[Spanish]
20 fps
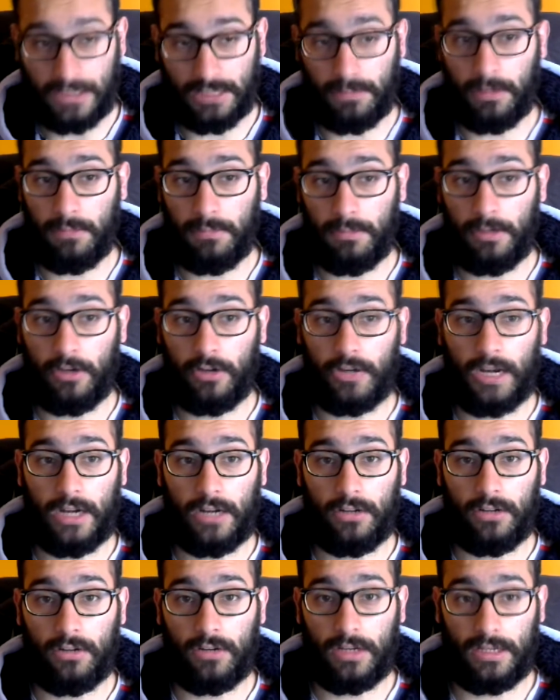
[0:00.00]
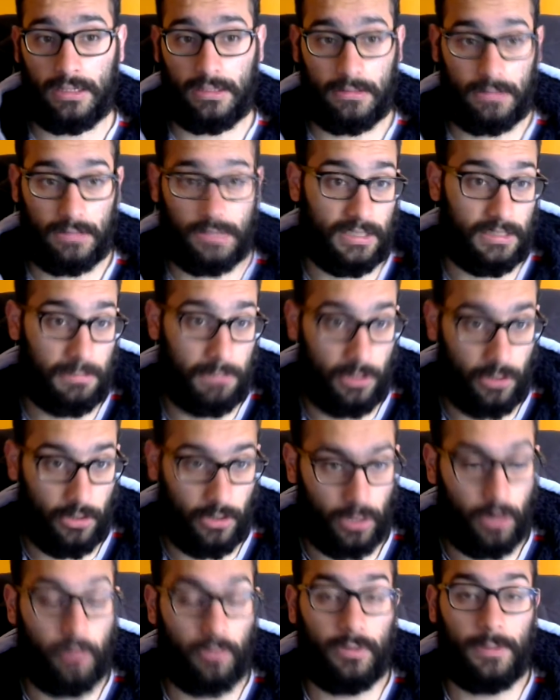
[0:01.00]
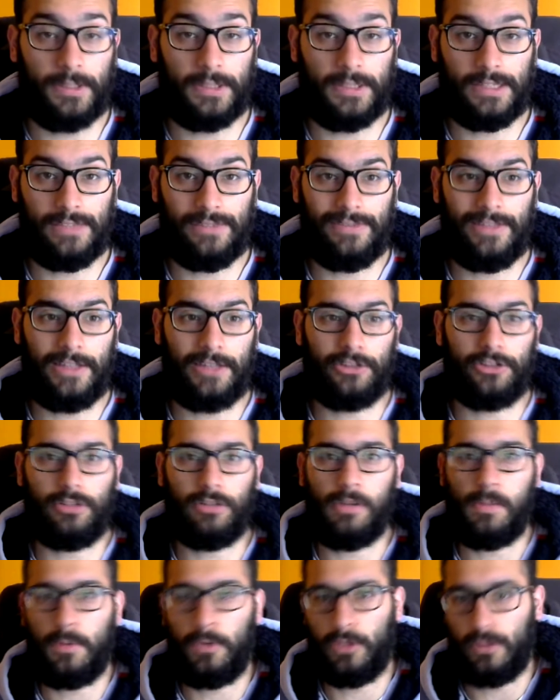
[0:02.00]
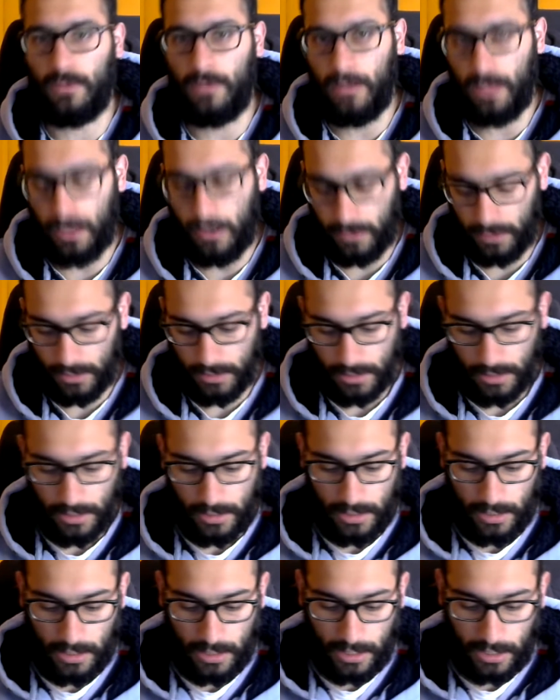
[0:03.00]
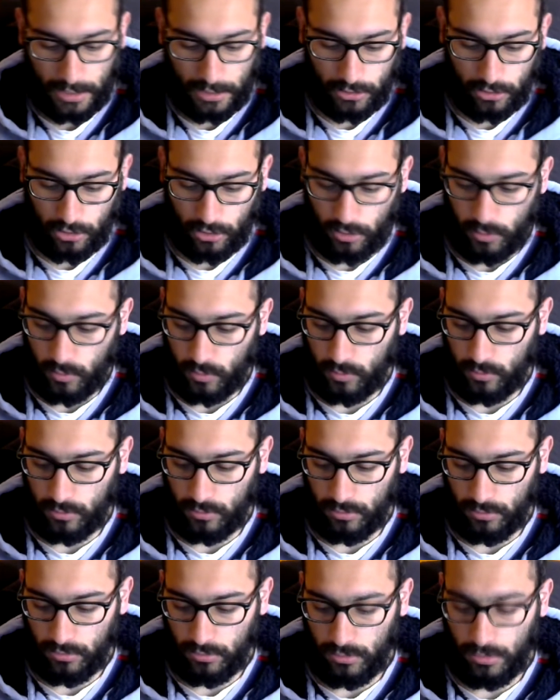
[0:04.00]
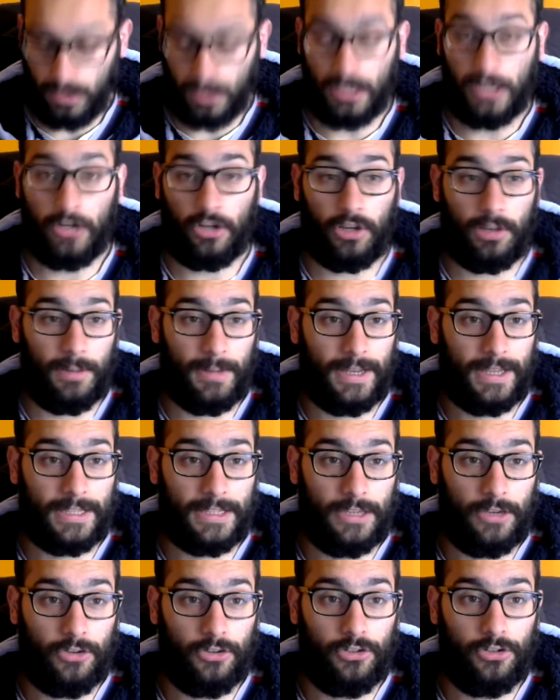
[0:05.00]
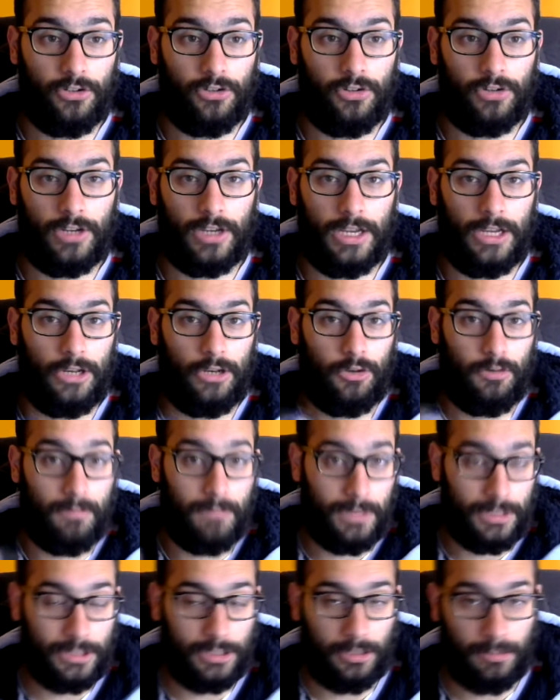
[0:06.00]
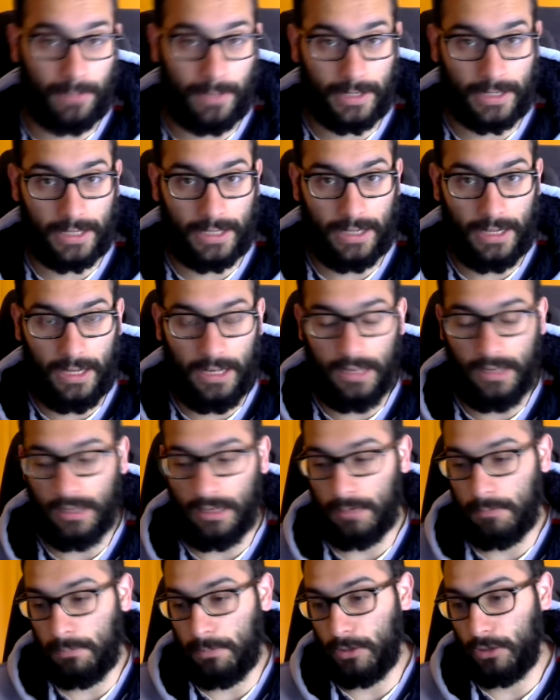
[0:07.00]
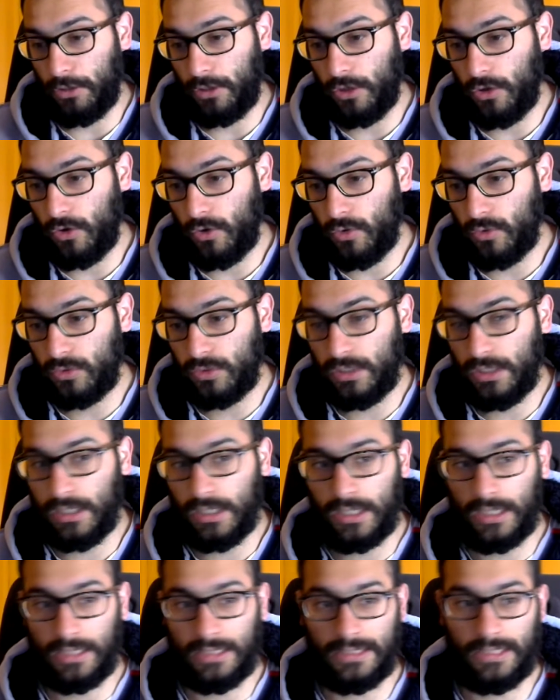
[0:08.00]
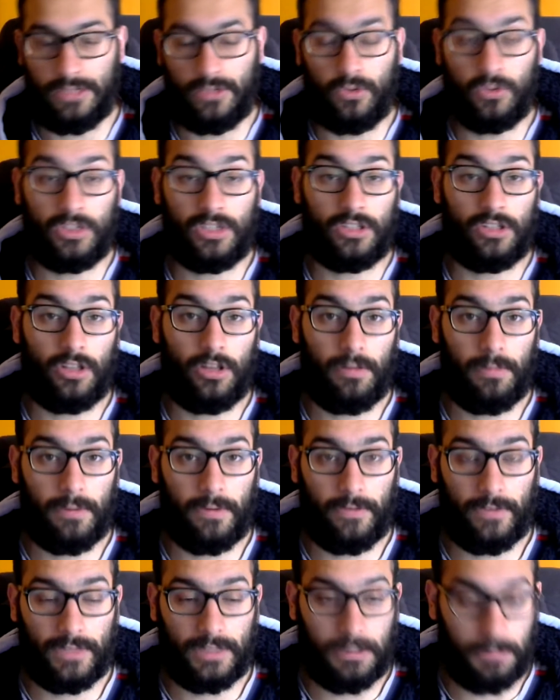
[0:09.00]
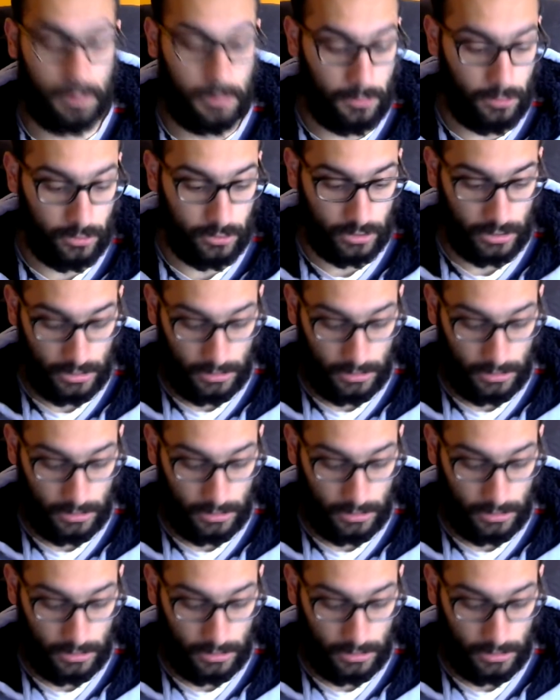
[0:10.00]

puede mejorar algo, que, se mejore. Obviamente dentro de mis posibilidades. Esto es un dinero que me he gastado yo, que lo he invertido para el canal. Espero que os guste, que se escuche todo perfecto mi voz.